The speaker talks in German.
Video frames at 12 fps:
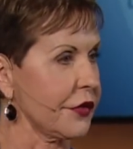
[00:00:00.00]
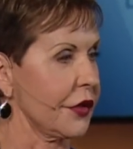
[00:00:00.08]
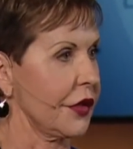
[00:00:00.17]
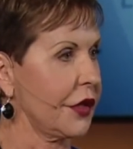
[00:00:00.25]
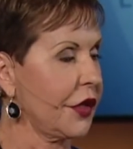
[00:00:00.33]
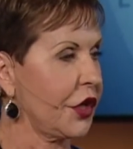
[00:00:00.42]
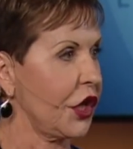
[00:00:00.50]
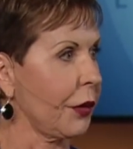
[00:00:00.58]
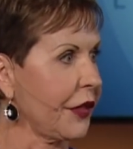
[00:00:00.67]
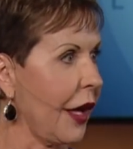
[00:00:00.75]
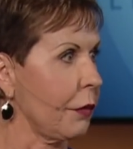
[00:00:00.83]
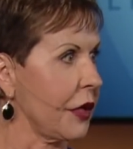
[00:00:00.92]
Wisst ihr,
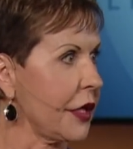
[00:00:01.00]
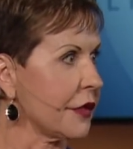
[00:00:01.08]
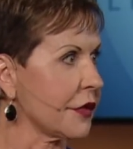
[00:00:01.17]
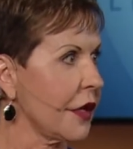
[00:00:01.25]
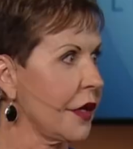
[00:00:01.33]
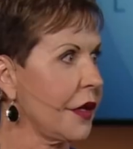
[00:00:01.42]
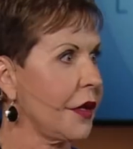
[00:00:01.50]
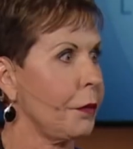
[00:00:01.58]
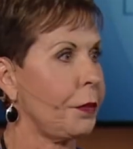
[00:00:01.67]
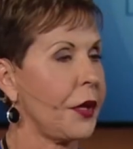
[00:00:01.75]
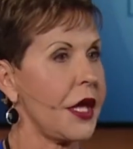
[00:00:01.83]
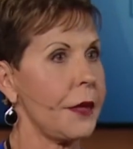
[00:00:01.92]
was das bedeutet? Die
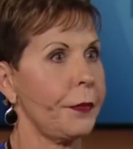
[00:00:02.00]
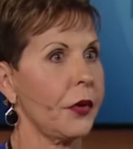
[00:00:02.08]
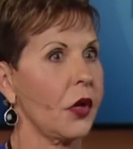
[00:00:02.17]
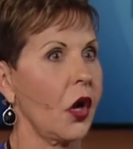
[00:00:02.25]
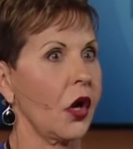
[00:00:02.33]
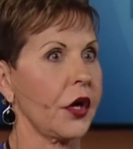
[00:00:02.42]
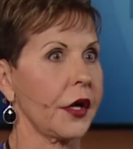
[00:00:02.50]
Menschen werden